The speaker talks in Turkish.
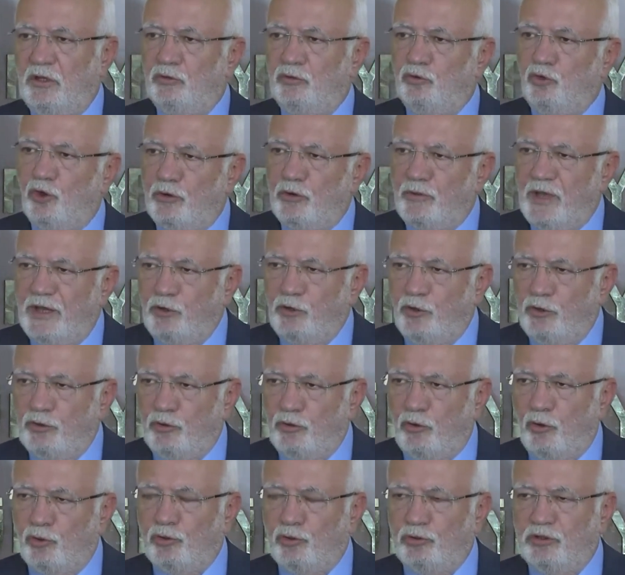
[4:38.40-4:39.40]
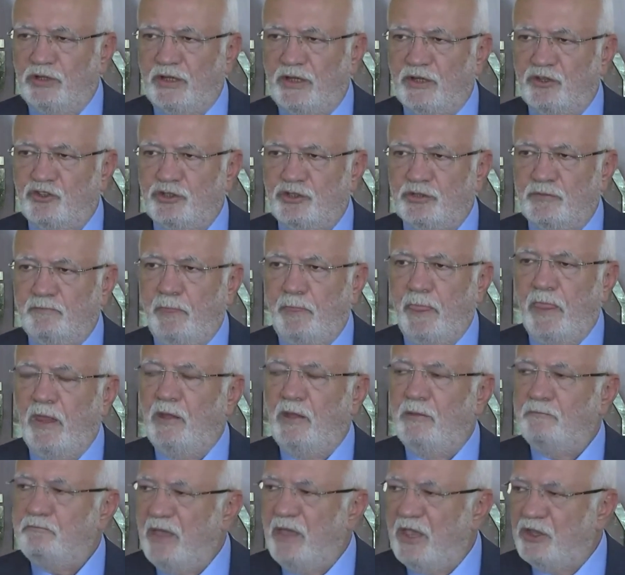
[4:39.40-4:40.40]
normal e, okullar için.
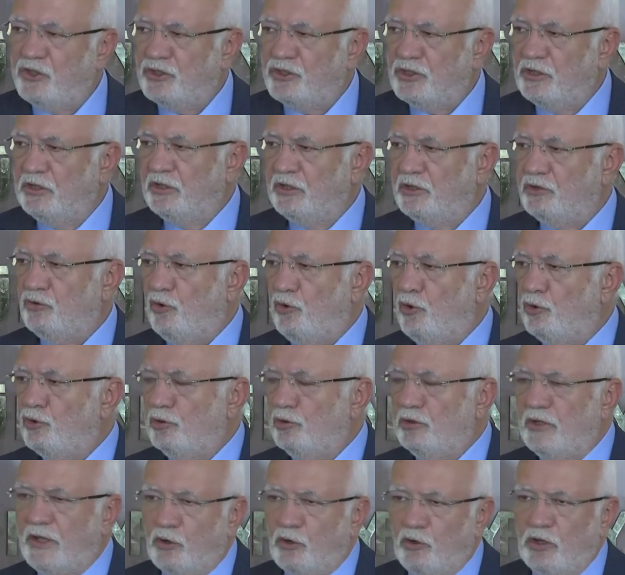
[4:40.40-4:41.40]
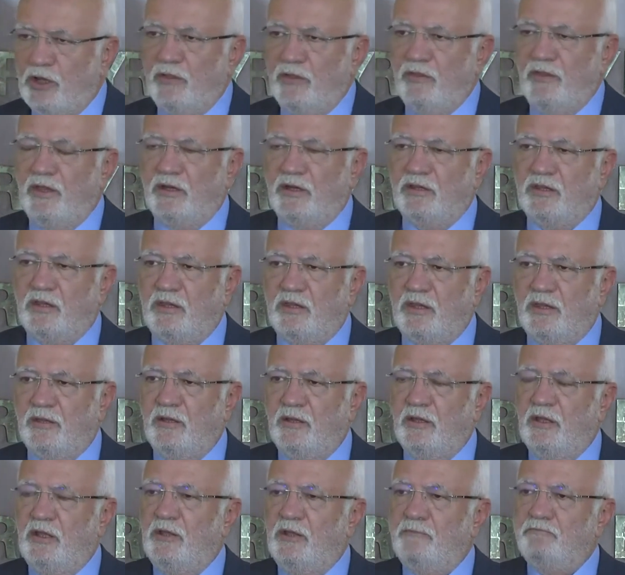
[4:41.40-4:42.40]
Beş yıllık okullar olanlarda da
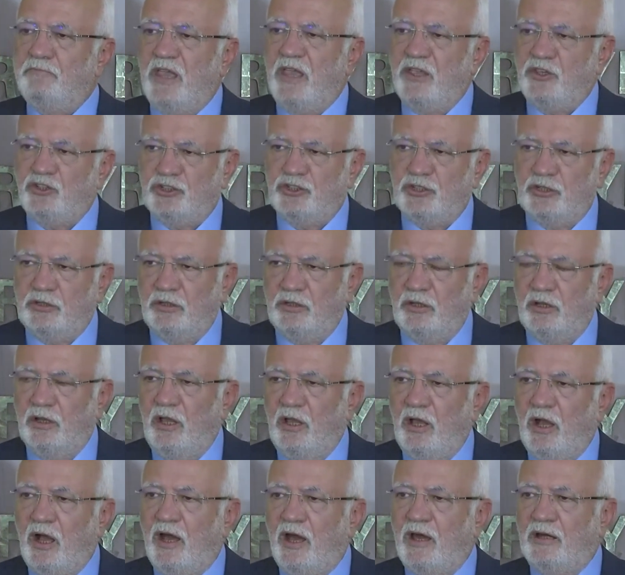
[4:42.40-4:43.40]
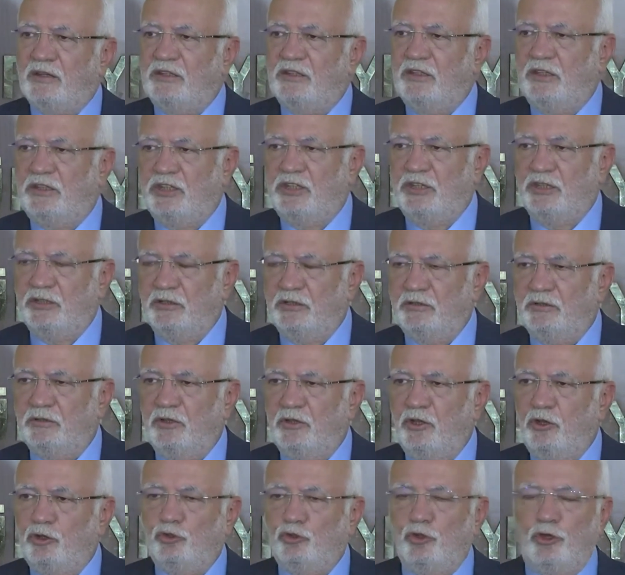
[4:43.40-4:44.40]
beş yıl artı iki yıl.
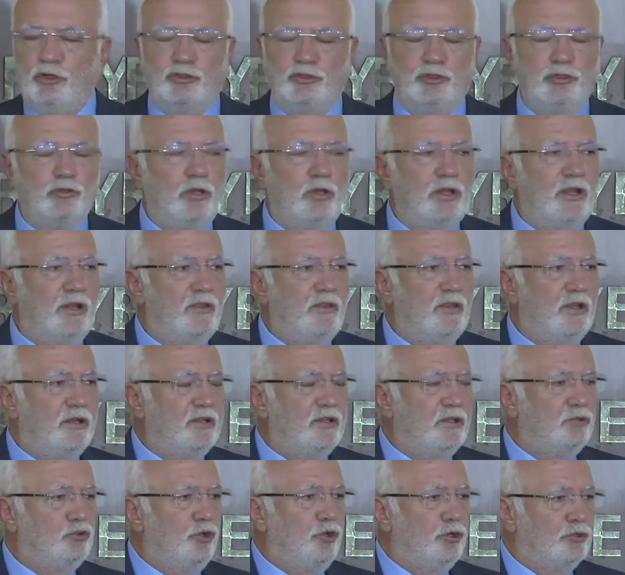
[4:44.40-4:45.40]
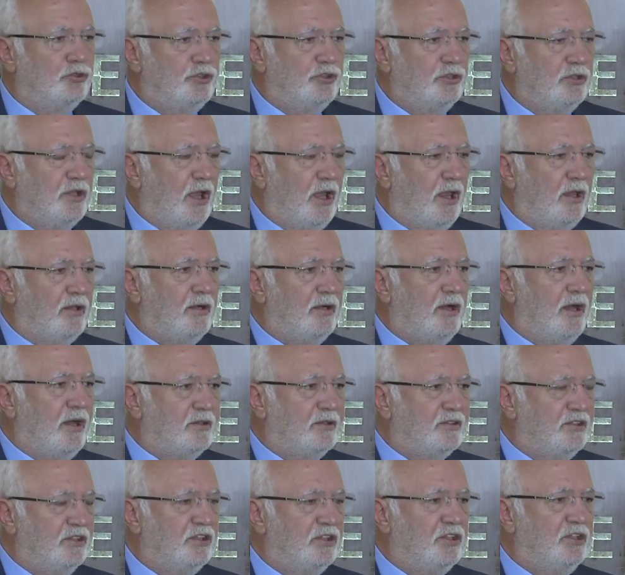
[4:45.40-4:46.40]
Dört yıl olanlarda dört yıl
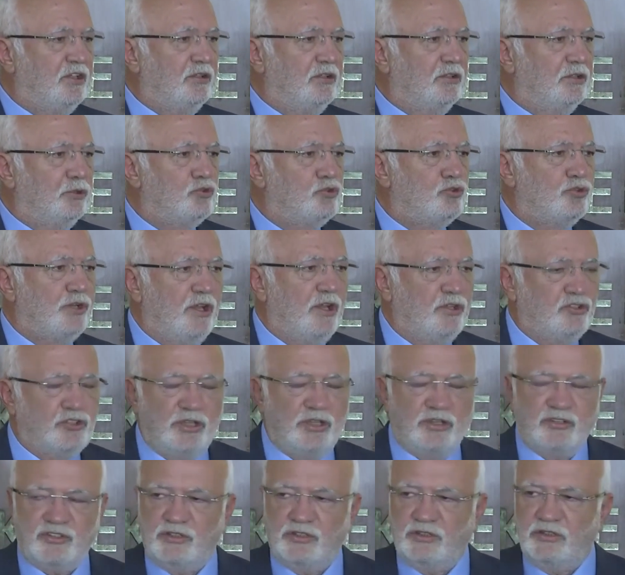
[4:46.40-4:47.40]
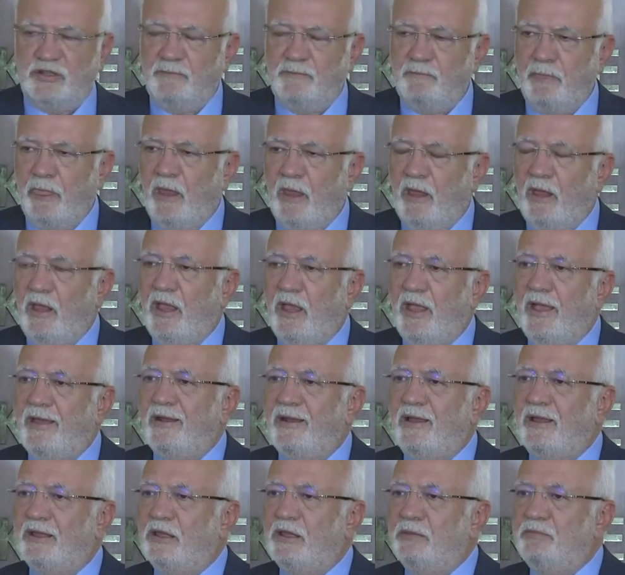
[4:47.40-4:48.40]
artı iki yıllık süre içerisinde
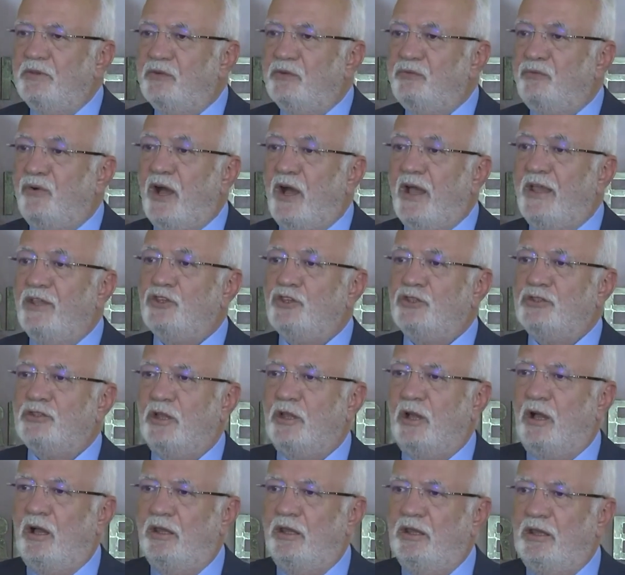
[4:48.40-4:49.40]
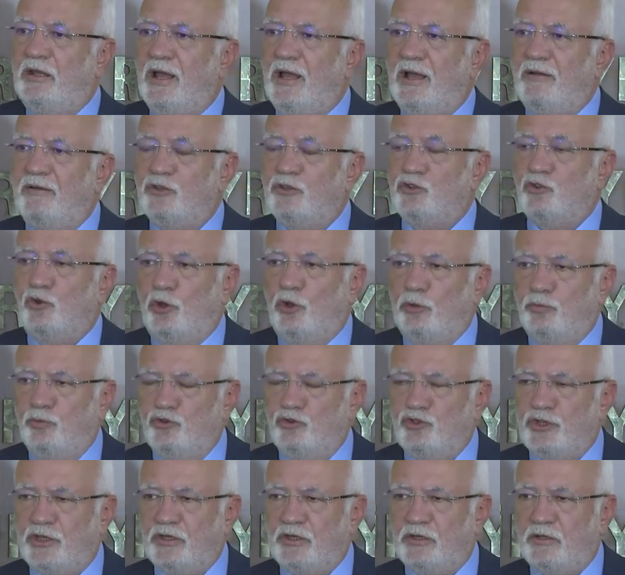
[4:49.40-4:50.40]
herhangi bir faiz ilavesi
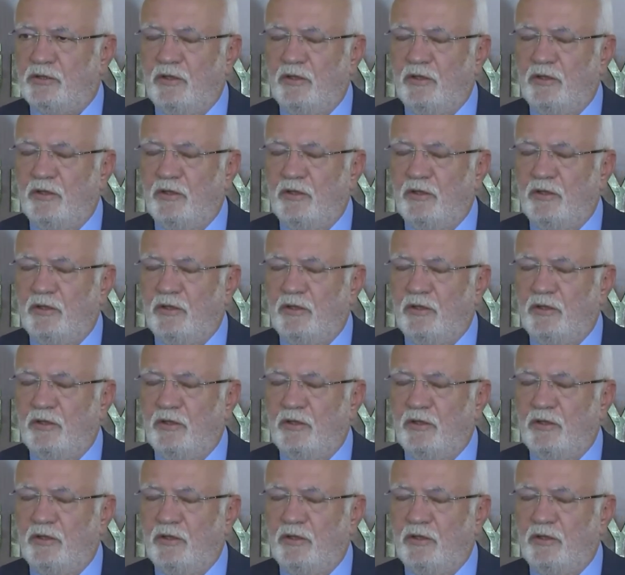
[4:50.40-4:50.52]
olmayacak.